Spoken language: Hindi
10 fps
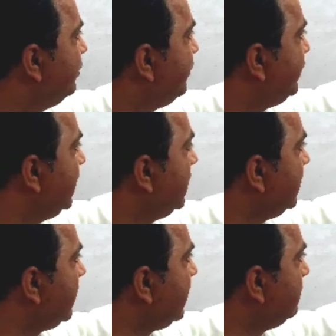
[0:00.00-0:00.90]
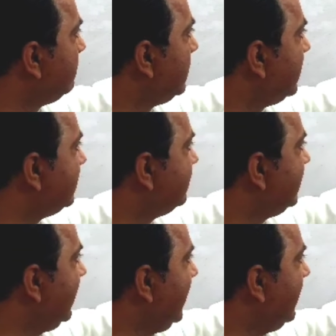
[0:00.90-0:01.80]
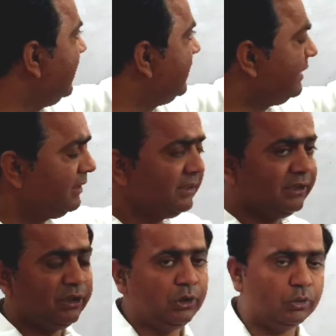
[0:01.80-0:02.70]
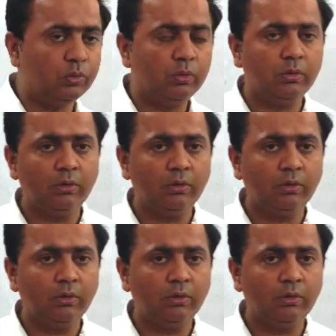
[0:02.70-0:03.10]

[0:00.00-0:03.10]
फिफ्टीन हंड्रेड प्लस एट क्यू